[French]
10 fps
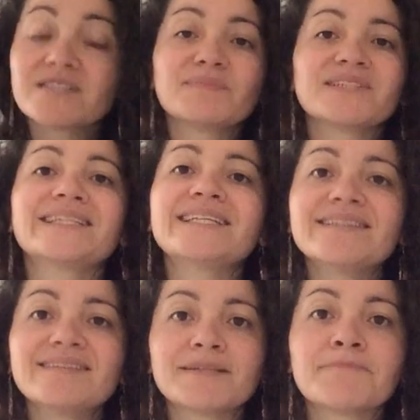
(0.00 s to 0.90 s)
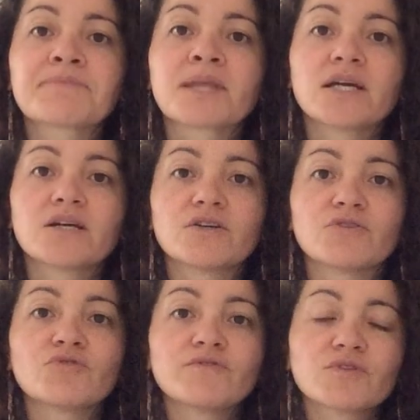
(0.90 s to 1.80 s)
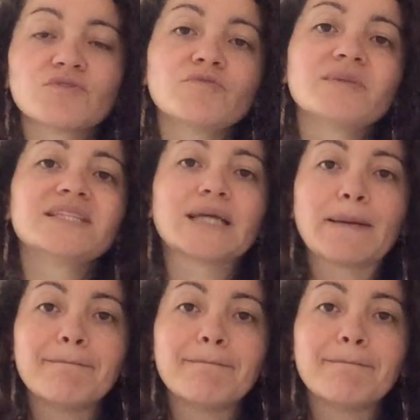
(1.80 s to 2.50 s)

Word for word: spécialité, euh, dans votre domaine.